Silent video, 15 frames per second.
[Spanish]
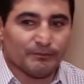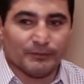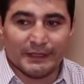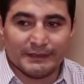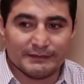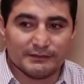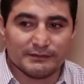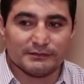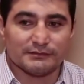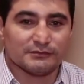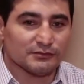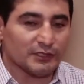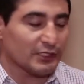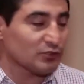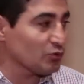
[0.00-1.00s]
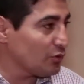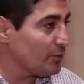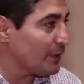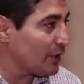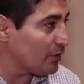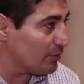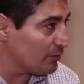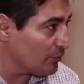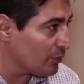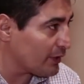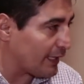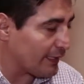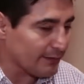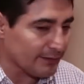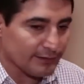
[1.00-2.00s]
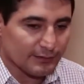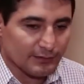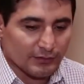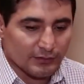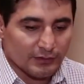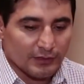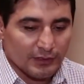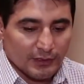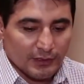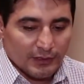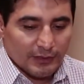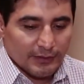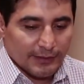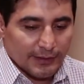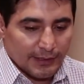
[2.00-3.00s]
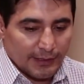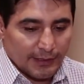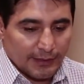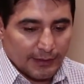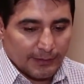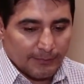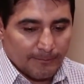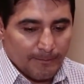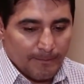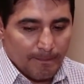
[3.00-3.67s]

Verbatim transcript: pues es un número muy grande, ¿no? Eh,